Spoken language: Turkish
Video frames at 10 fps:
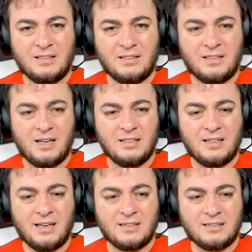
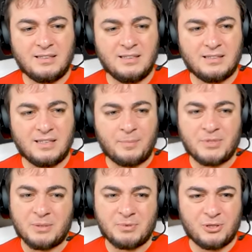Non-target kill.
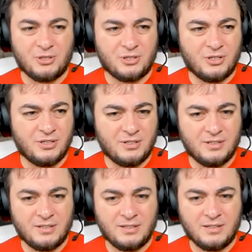Yapacak bir şey yok.
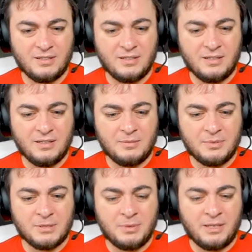
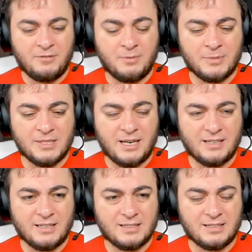Bizim hedefimiz
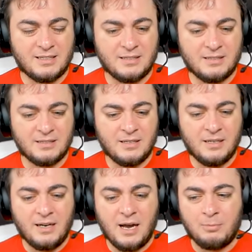herkes.
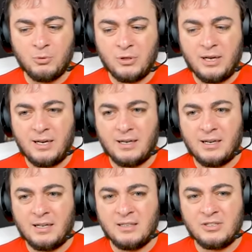Ya bununla
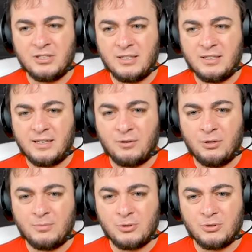alınca da direkt
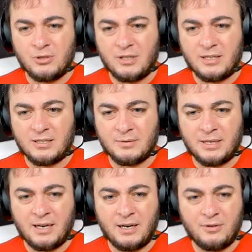ölmüş oluyorlar.
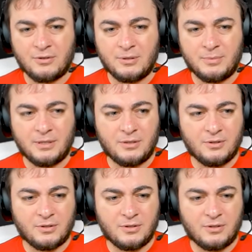Gelen yok değil mi? Yok.
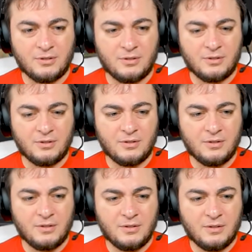
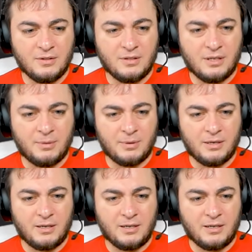
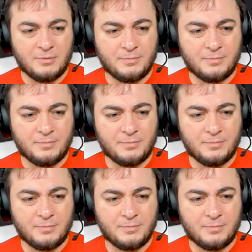Tamam.